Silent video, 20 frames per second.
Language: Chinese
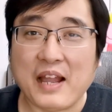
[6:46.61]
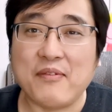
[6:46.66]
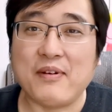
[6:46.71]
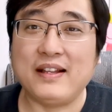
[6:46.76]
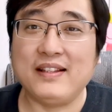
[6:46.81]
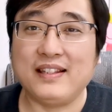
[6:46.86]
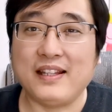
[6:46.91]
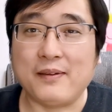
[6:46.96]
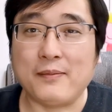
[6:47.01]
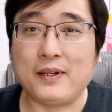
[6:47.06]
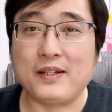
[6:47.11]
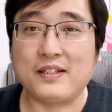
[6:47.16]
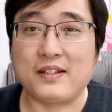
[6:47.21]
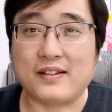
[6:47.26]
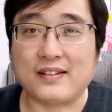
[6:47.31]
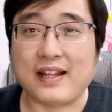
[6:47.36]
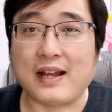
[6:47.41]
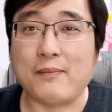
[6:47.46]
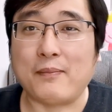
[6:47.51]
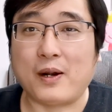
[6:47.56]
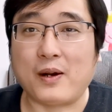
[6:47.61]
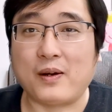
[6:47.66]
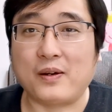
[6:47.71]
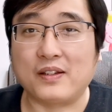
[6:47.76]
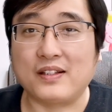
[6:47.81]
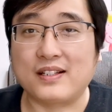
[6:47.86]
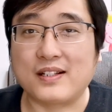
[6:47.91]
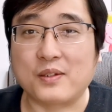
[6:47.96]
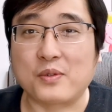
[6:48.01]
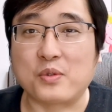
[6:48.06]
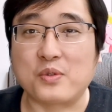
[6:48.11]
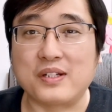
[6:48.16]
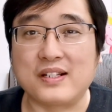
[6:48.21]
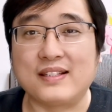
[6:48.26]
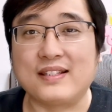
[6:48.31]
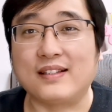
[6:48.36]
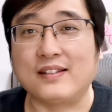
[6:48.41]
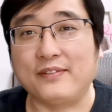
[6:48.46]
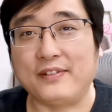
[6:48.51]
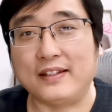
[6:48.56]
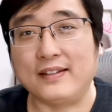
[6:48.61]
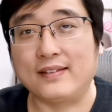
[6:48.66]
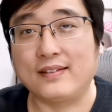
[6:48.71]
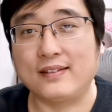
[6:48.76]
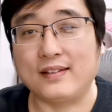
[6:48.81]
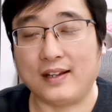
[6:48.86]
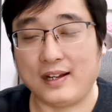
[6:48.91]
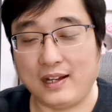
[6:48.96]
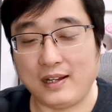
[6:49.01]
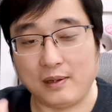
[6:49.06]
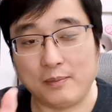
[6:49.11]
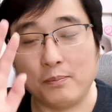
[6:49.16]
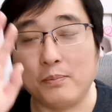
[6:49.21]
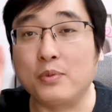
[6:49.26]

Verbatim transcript: 台湾那帮小杂毛社兔日记的粉丝啊，